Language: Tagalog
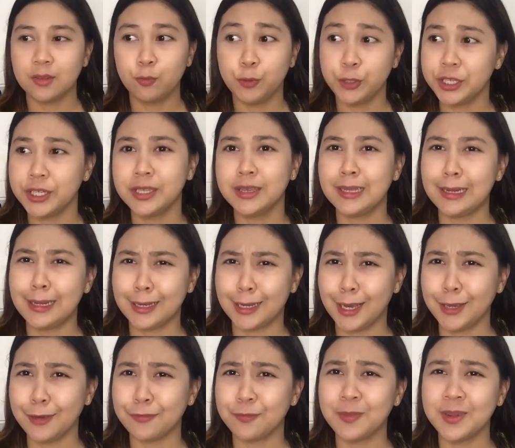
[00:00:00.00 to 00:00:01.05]
weird
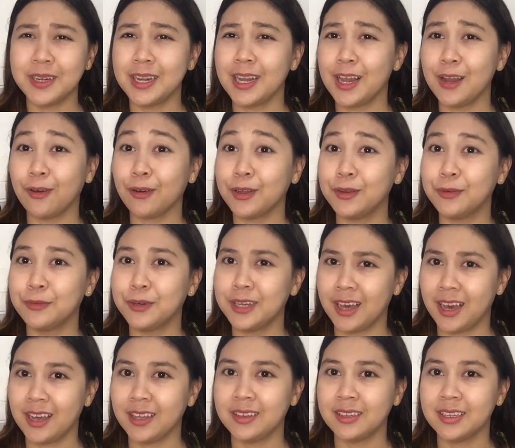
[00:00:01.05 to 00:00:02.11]
talaga if mananalo ka ng
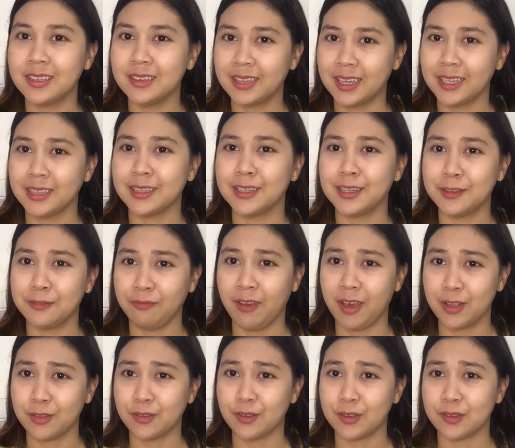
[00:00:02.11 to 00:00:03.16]
199
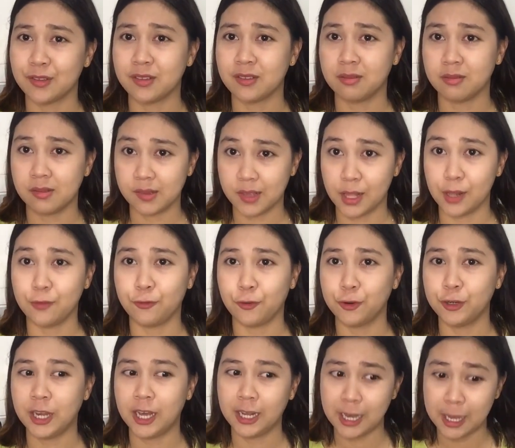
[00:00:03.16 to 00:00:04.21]
pesos
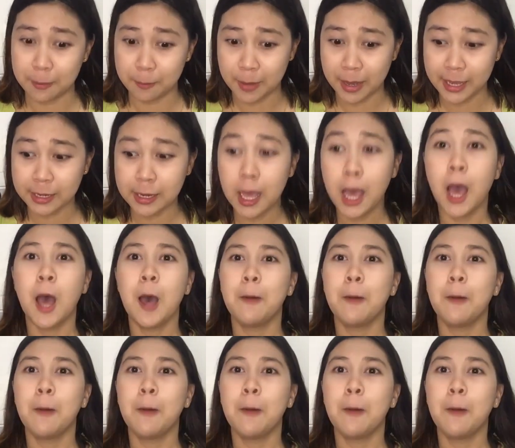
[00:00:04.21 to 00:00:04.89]
cellphone ang laman.